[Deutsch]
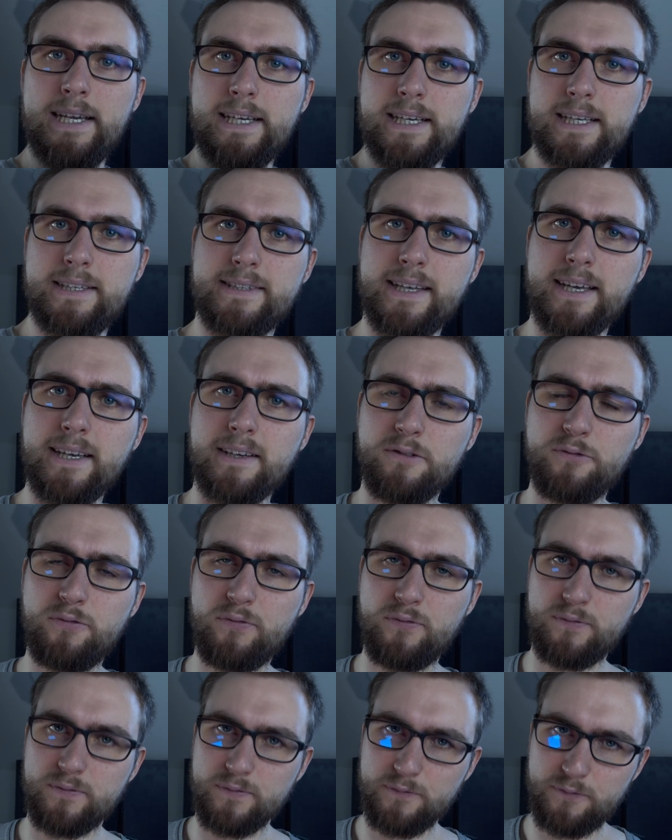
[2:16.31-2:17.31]
Jetzt denken
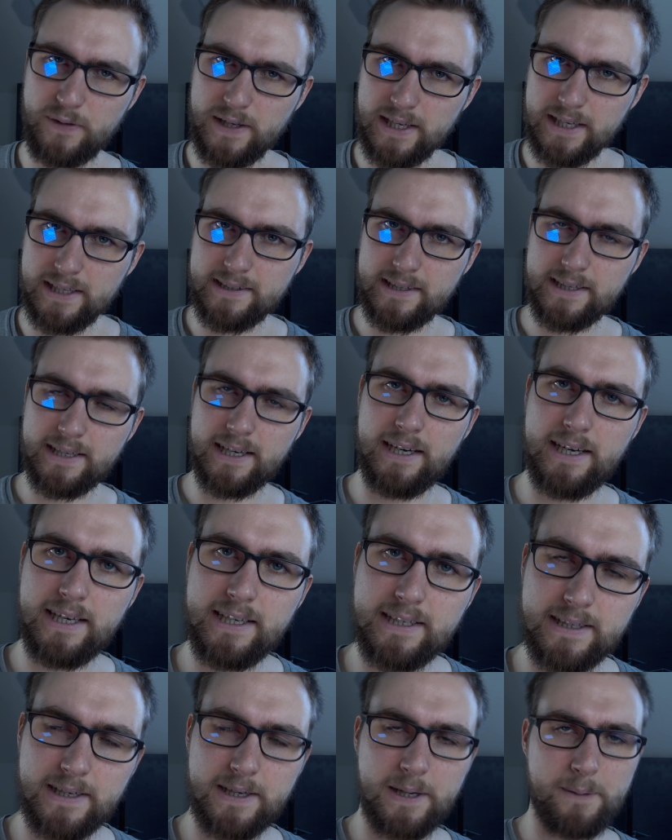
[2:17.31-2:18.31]
viele
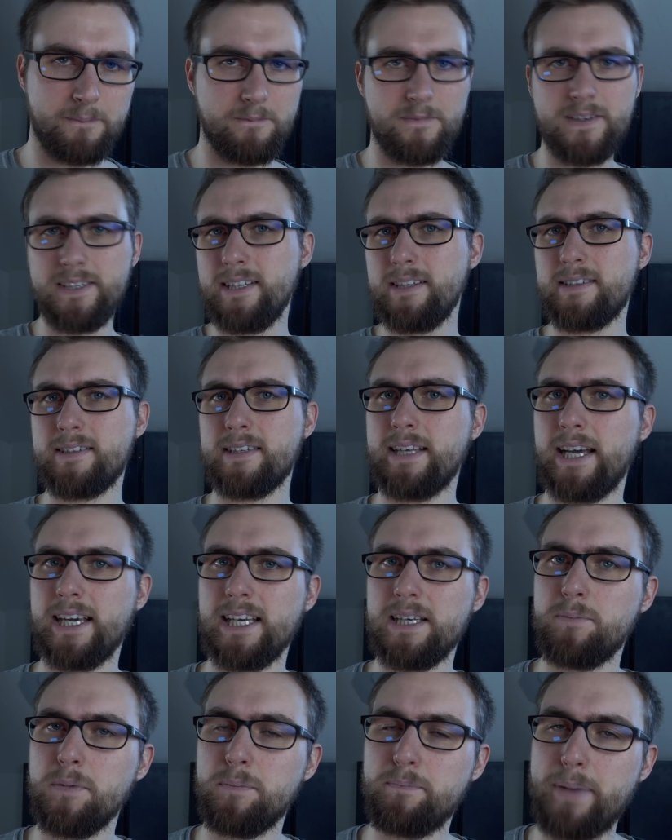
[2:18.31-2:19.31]
sicherlich, ähm, wie sieht es denn
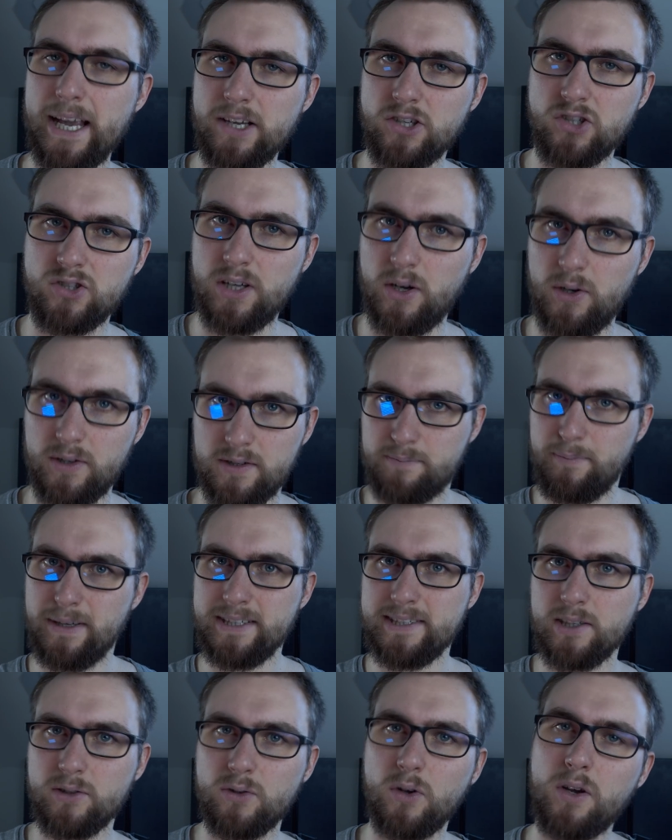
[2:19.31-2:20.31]
eigentlich mit Patchen aus?
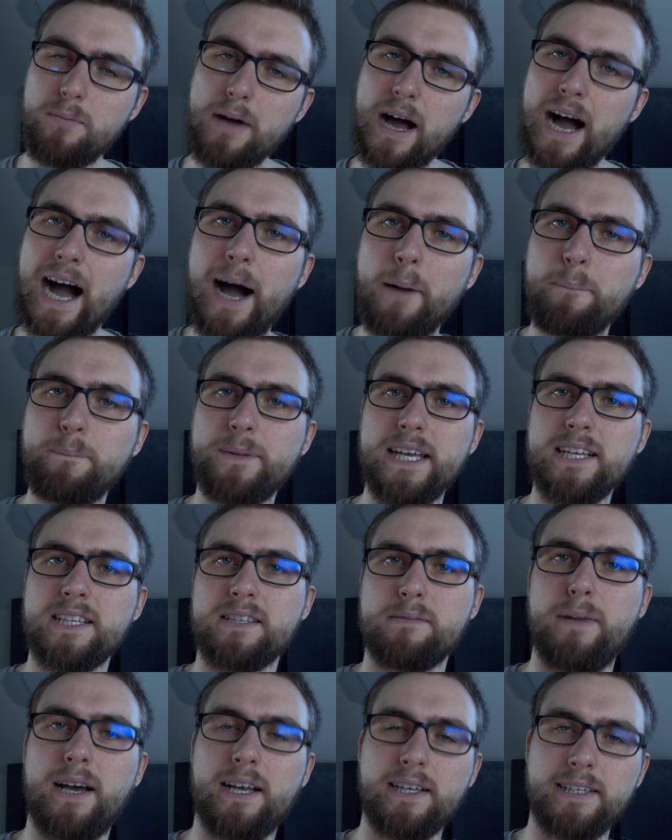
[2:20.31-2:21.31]
Man sagt doch immer,
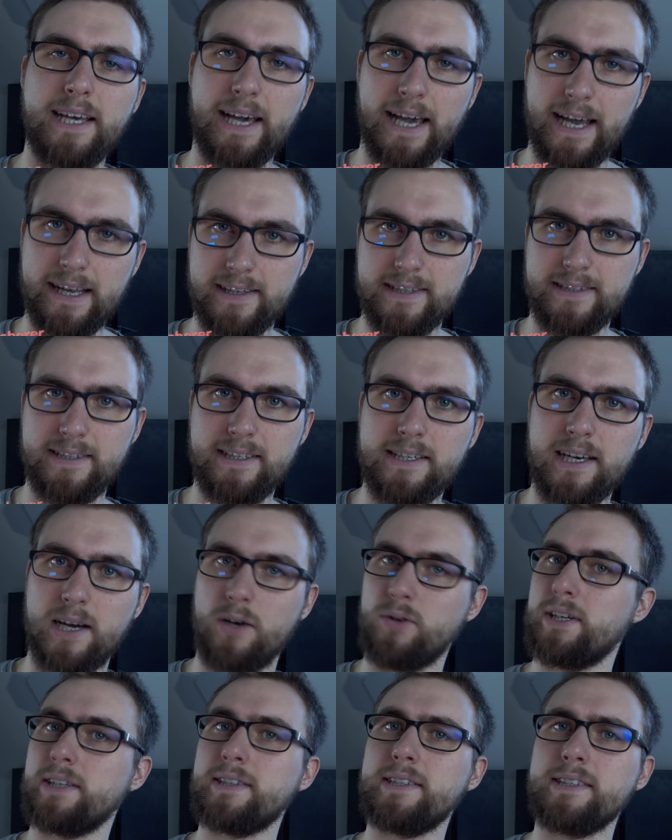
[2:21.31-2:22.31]
Updates machen Geräte sicherer
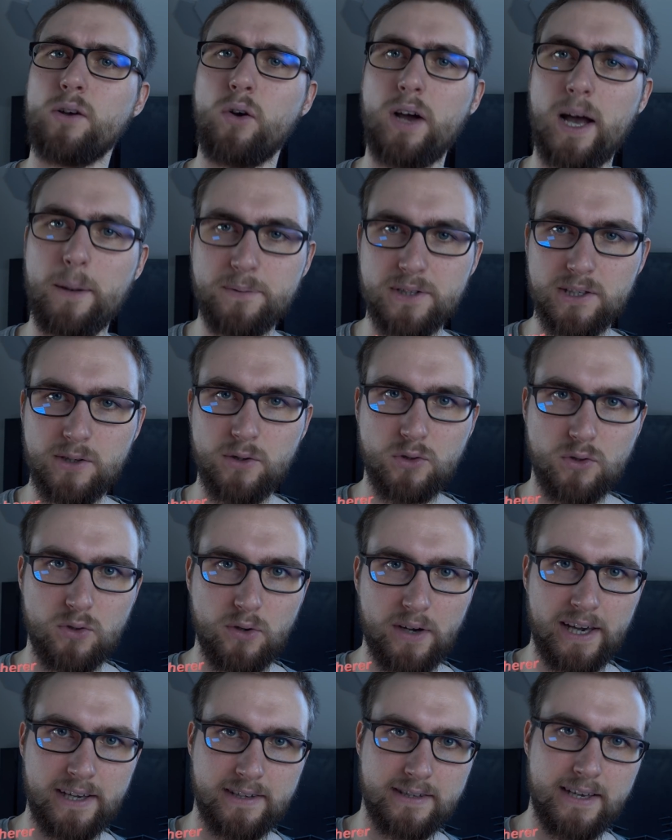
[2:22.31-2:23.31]
und das ist auch absolut
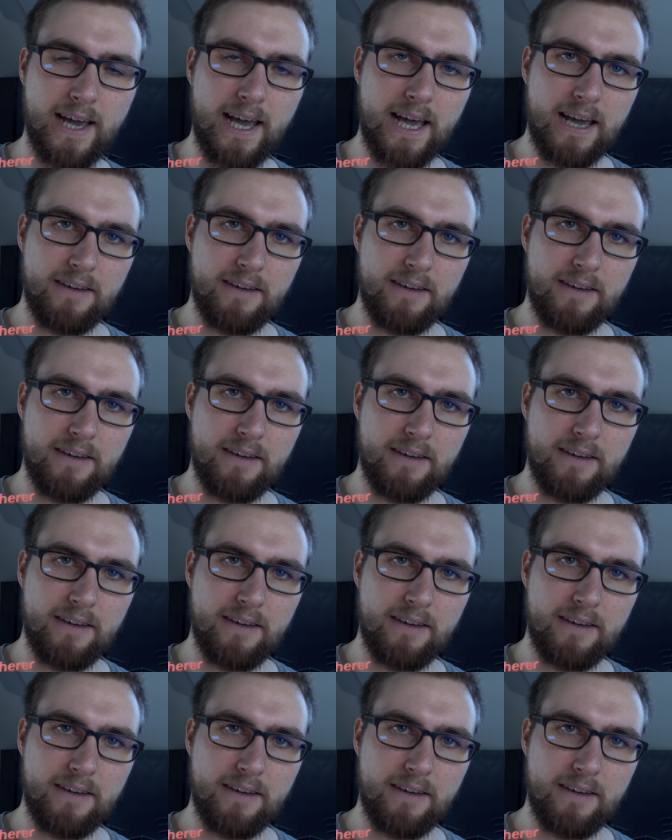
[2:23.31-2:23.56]
korrekt.